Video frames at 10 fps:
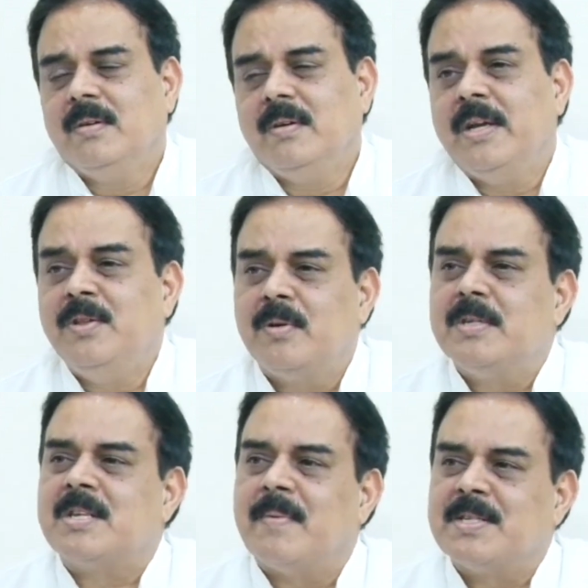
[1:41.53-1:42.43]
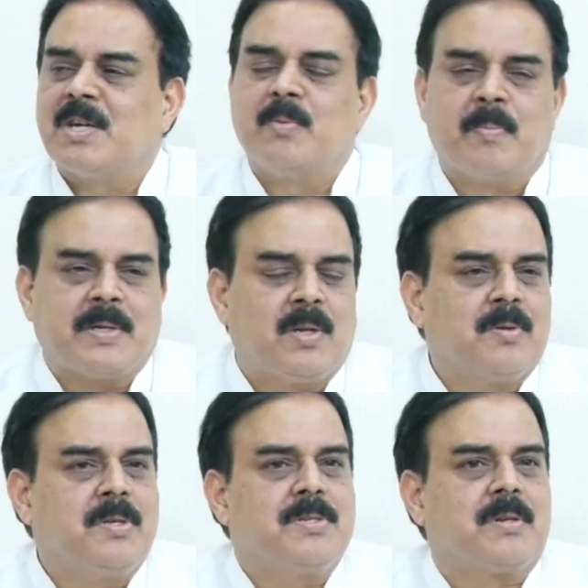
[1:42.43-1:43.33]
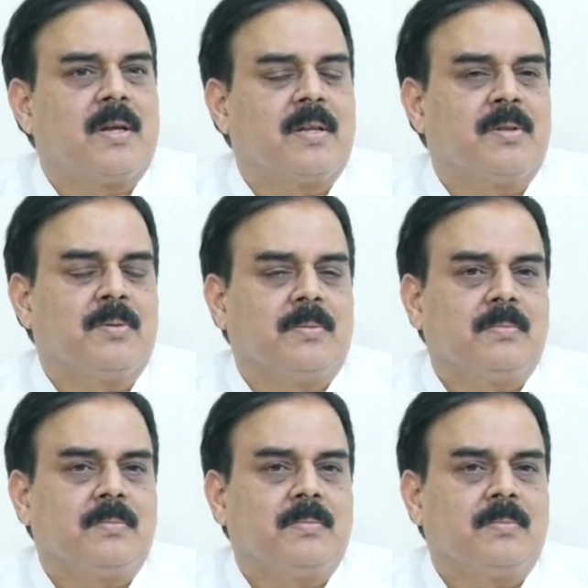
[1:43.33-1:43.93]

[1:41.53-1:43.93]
ఎందుకు ఈ సమాచారం ఈ ప్రజలకు తీసుకురాలేదు